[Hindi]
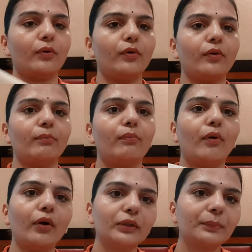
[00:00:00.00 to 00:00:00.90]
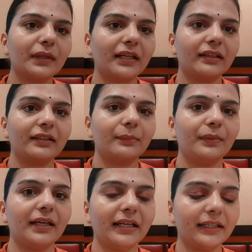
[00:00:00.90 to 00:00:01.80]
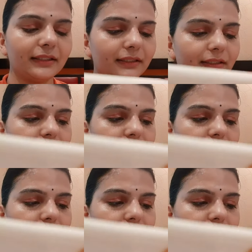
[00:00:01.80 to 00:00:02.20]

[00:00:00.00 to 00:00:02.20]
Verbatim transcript: और बहुत प्यारा कपड़ा है